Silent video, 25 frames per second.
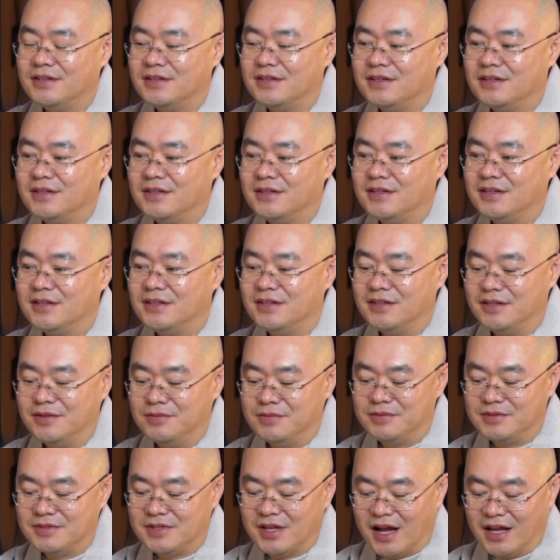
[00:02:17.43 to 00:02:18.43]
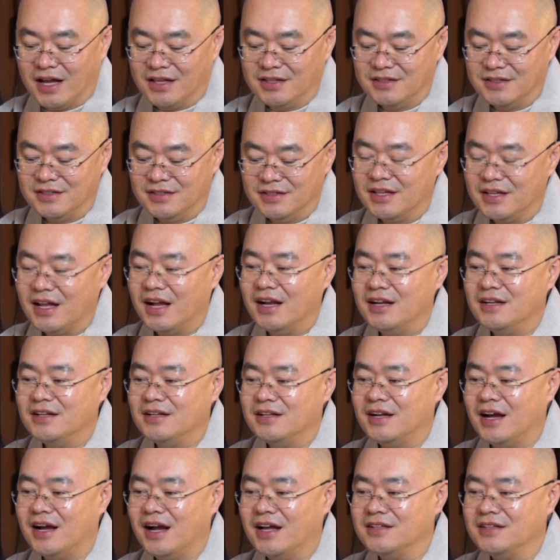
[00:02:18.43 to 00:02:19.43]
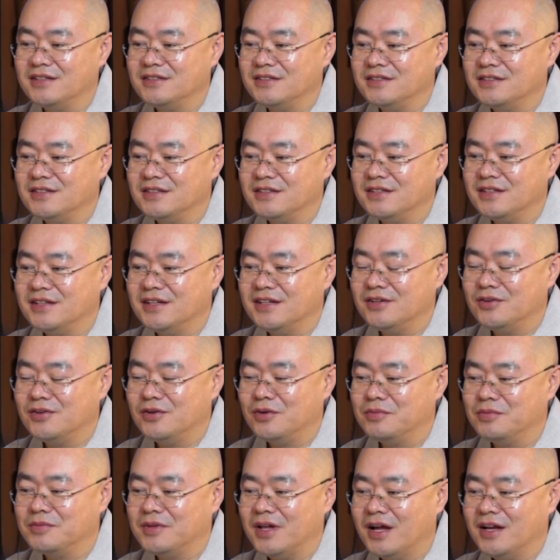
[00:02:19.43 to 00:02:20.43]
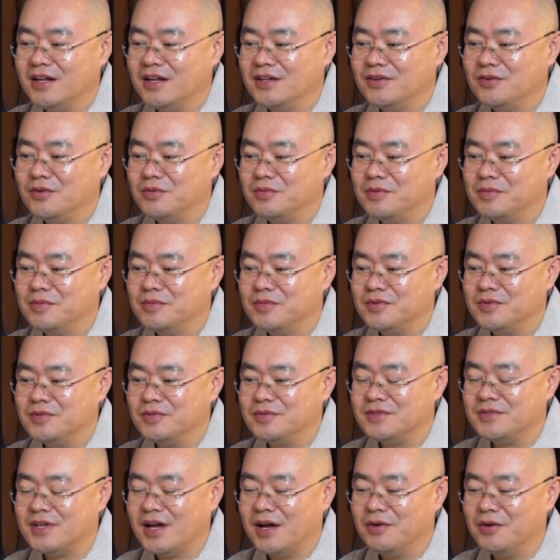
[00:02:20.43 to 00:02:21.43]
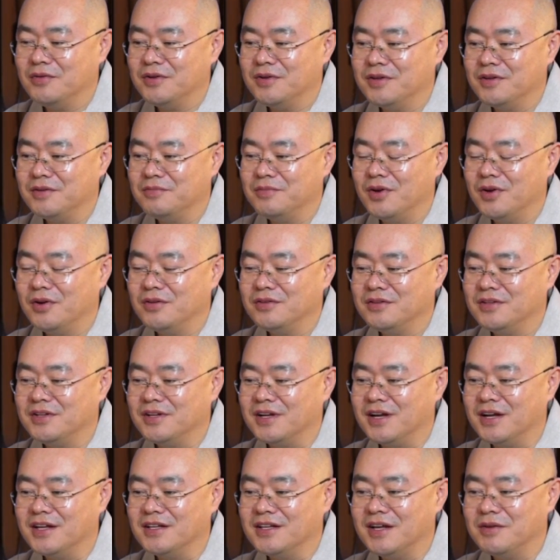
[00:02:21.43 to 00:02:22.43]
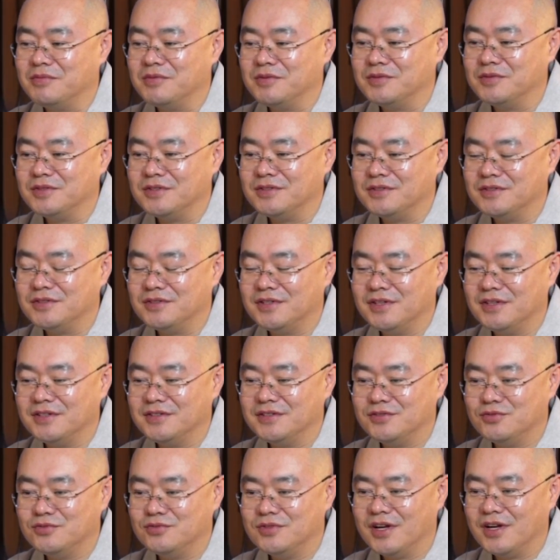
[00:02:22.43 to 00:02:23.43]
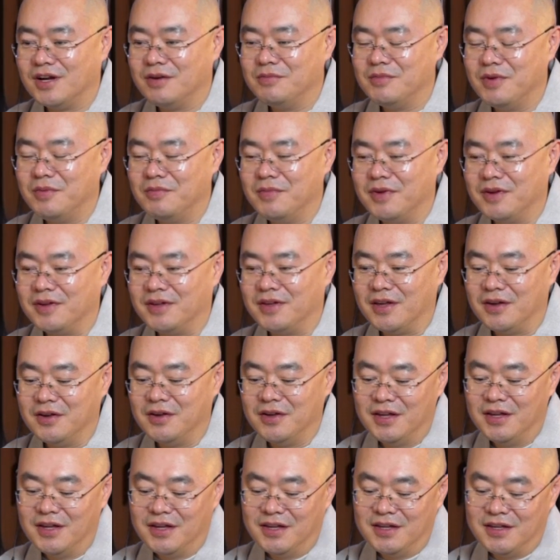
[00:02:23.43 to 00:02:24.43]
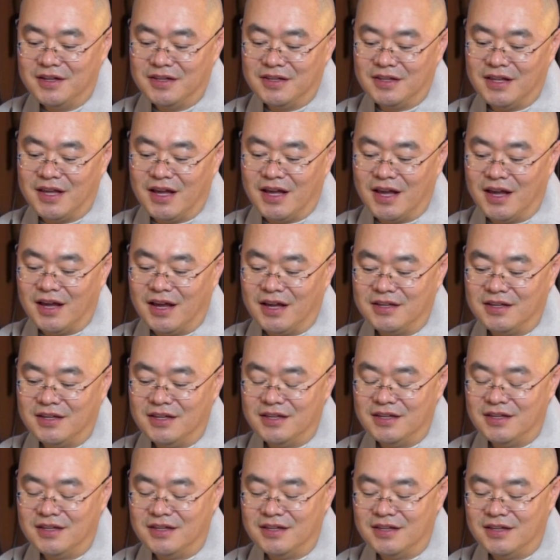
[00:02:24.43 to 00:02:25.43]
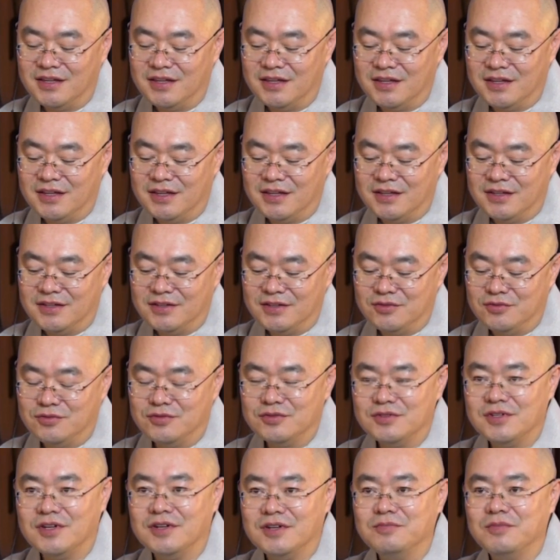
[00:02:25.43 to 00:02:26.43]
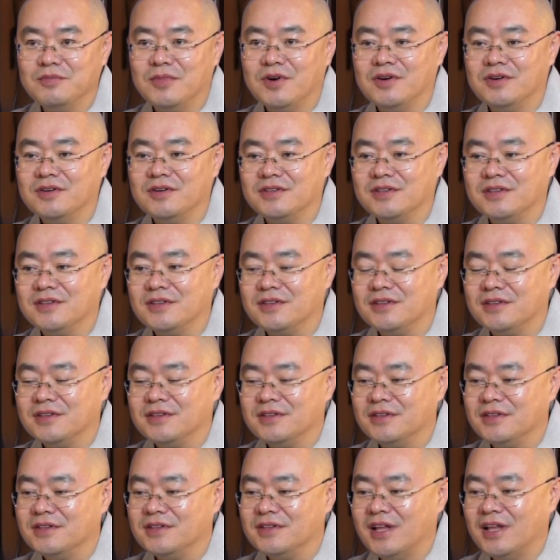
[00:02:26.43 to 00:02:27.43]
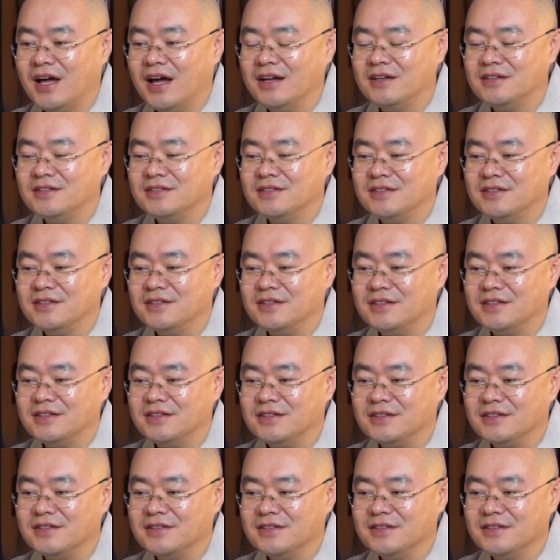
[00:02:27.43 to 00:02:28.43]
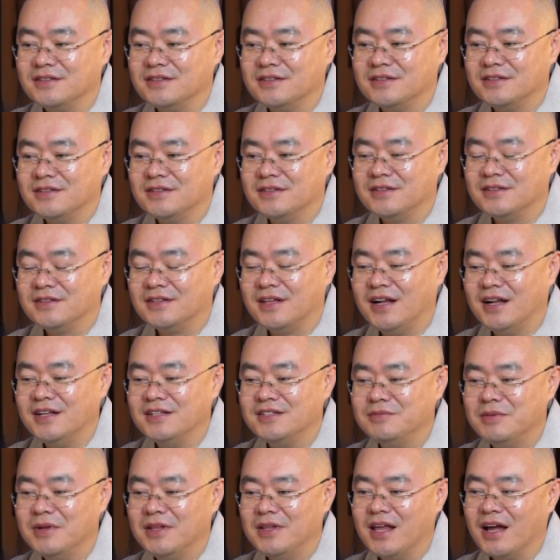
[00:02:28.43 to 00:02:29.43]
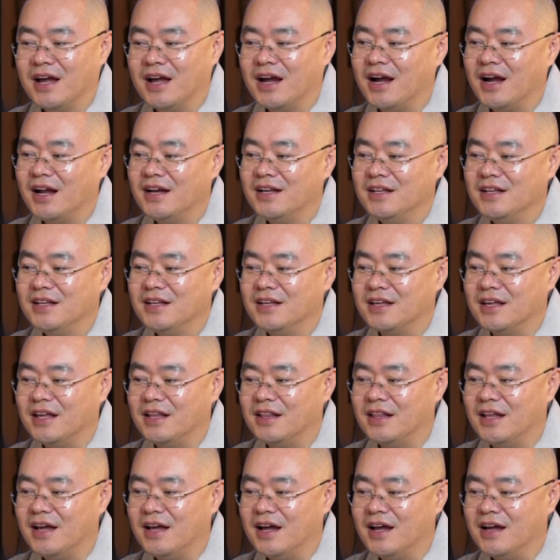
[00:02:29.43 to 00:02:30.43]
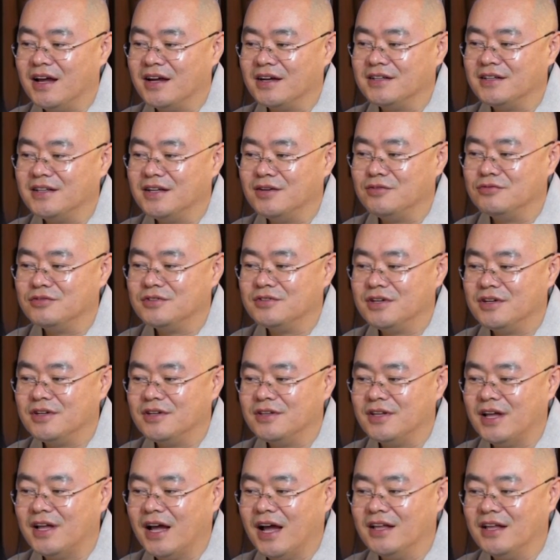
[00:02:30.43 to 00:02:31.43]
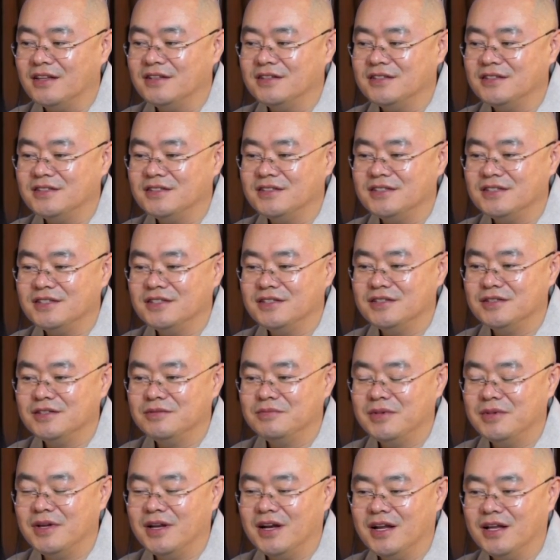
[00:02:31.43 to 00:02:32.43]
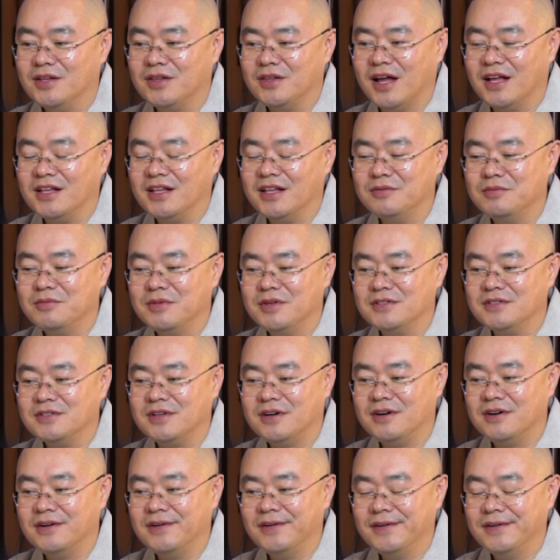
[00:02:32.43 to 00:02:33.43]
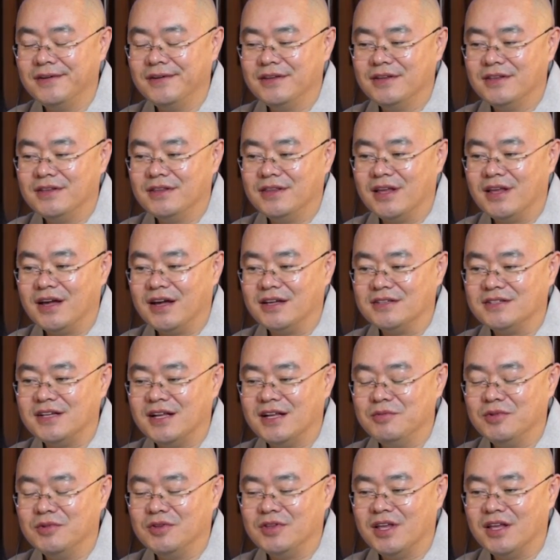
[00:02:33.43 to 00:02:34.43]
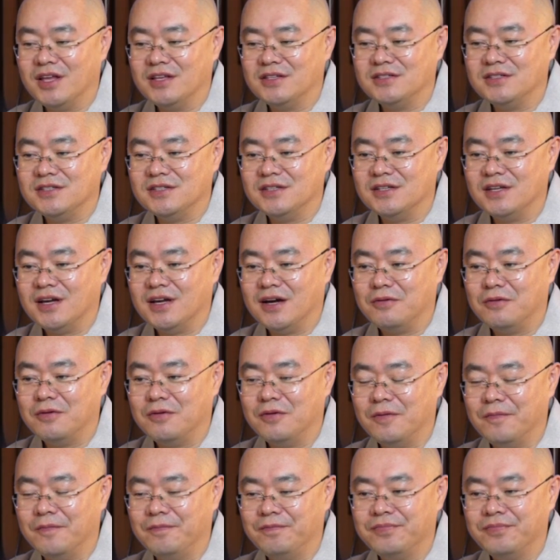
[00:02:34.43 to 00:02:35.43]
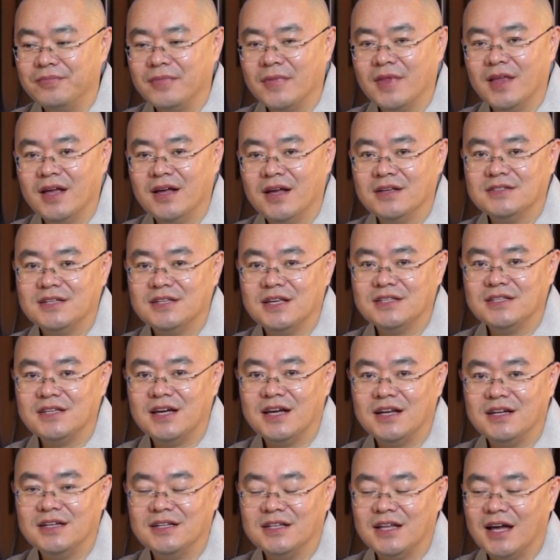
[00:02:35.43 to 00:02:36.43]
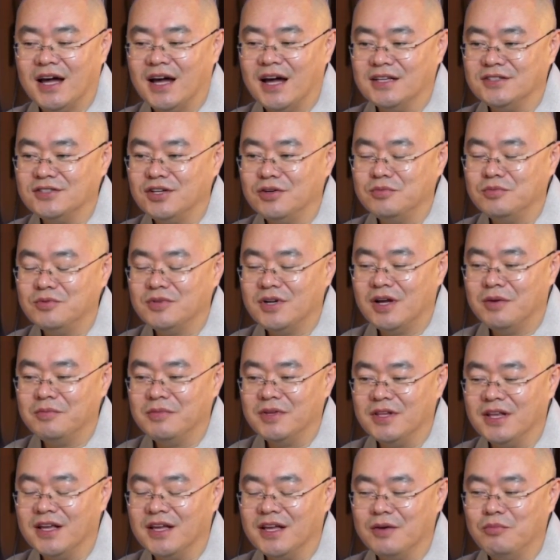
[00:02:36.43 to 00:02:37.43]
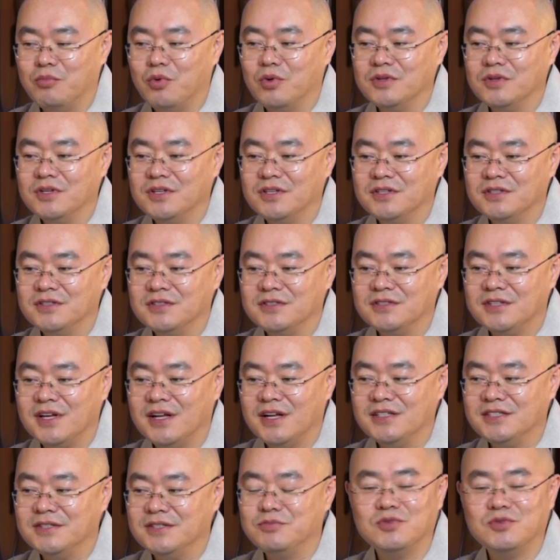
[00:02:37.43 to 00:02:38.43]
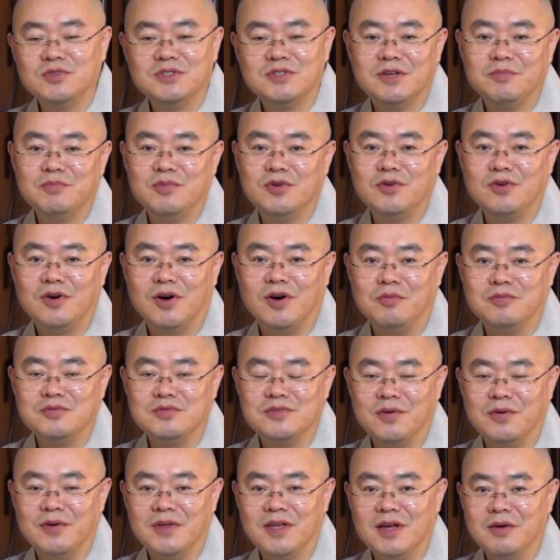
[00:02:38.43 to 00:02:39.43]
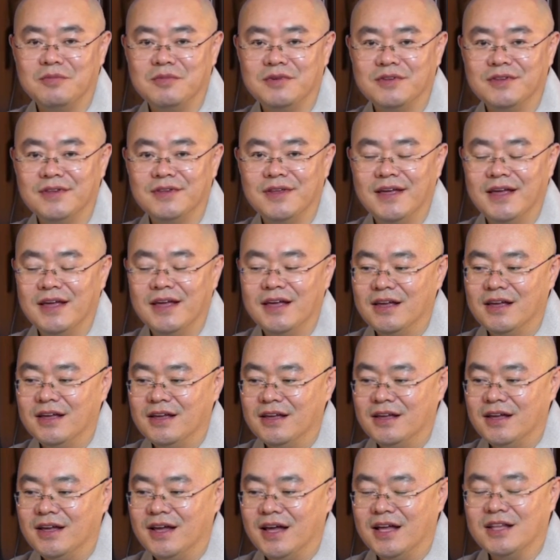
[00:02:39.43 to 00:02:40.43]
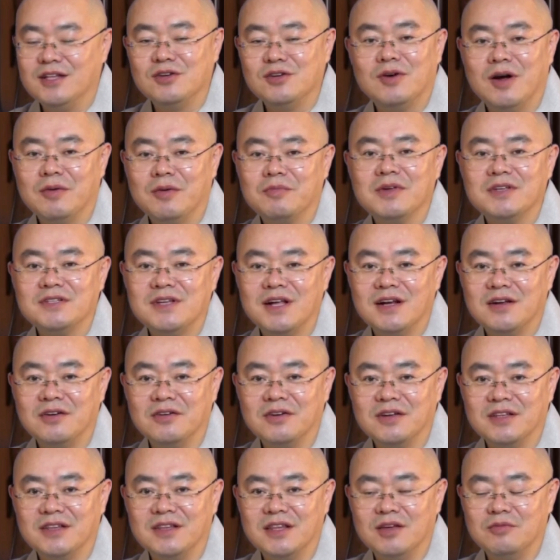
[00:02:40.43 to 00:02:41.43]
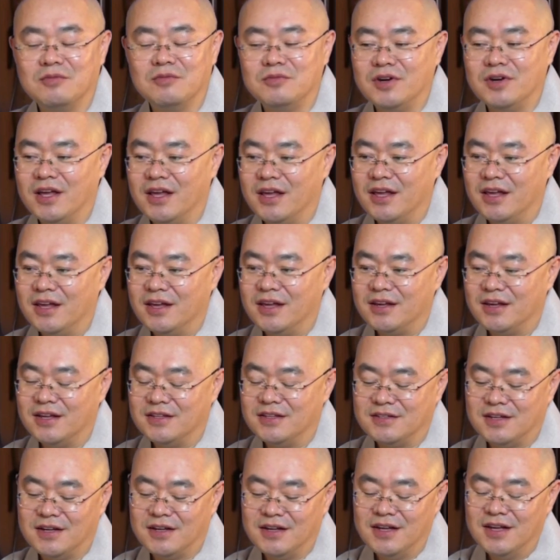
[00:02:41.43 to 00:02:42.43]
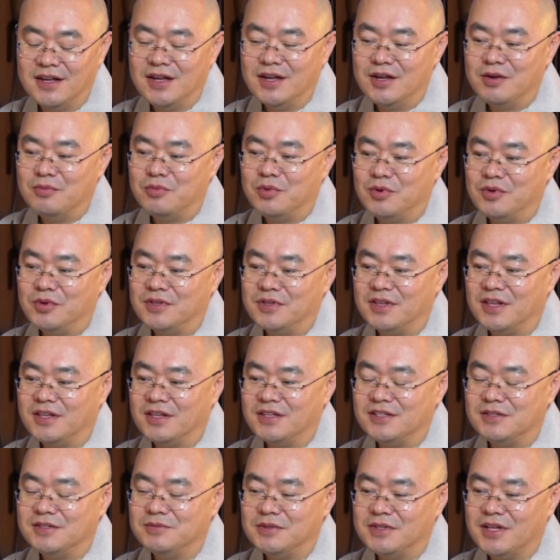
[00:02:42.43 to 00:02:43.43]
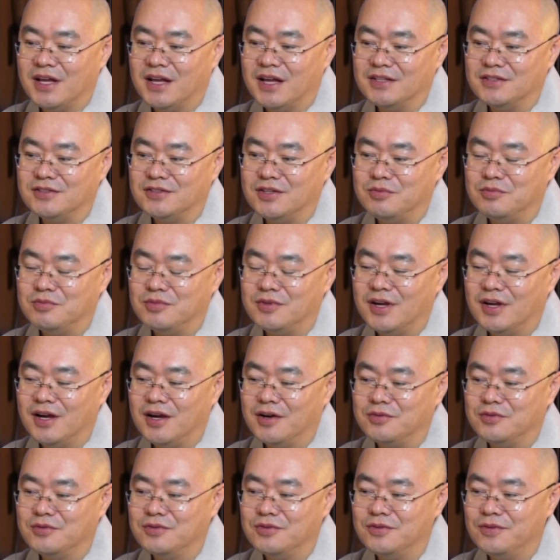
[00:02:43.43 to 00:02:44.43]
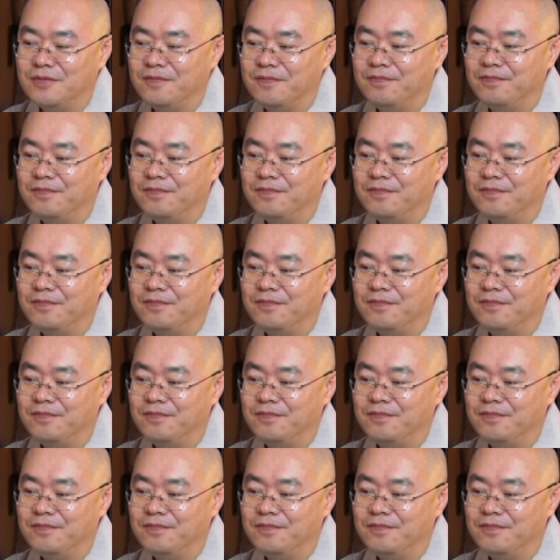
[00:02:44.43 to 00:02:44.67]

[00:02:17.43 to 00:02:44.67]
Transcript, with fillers: 이, 이 아들, 딸, 아들 일곱, 딸 일곱이면 사위 며느리까지 합치면 숫자가 몇 명이에요. 야, 이 우선 뭐 딸은 딸 집에 내가 갈 일이 있겠나, 그냥 우선 아들 집에나 다니면서 내가 살면 되지 하고 재산을 다 처분합니다. 그러니까 본인 살 집도 이제 필요가 없어요. 왜냐하면 아들과 함께 살 거기 때문에. 그래서 본인 집을 다 처분하고